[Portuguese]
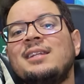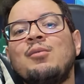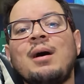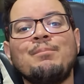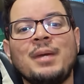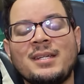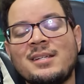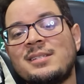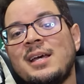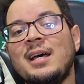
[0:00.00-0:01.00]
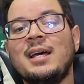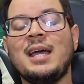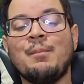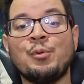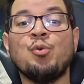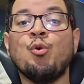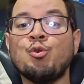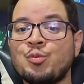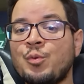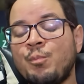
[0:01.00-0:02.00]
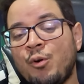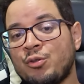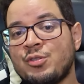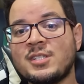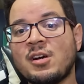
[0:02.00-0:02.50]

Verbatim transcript: não apenas é, eh, para o último ponto de